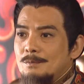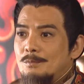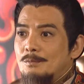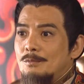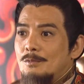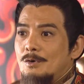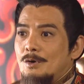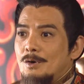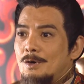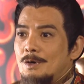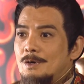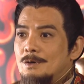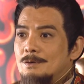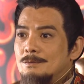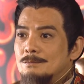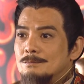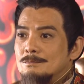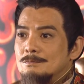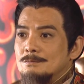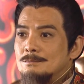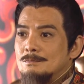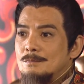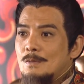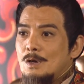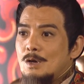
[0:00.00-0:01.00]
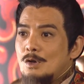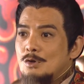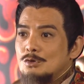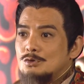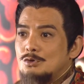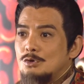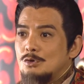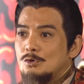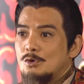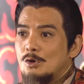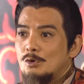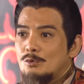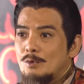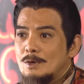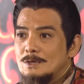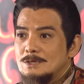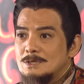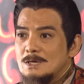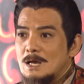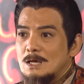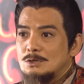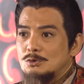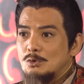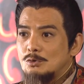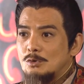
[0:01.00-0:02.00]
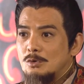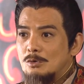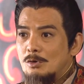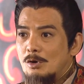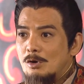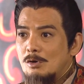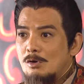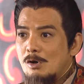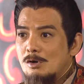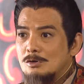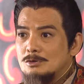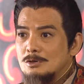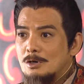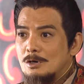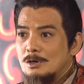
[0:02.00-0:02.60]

mới nói Không đâu Và các quân sư đã nói với ta từ